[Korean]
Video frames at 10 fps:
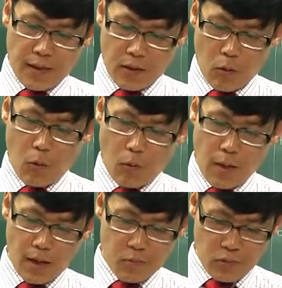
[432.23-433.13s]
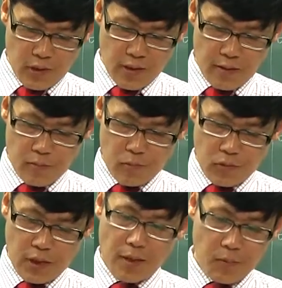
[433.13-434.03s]
그리고 오늘날 무기,
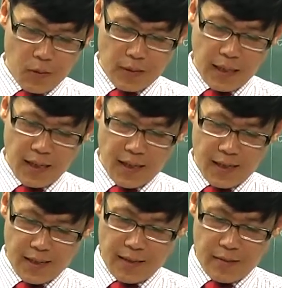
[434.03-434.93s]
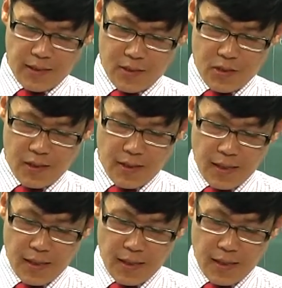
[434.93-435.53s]
무기금고다 이렇게 나와 있죠.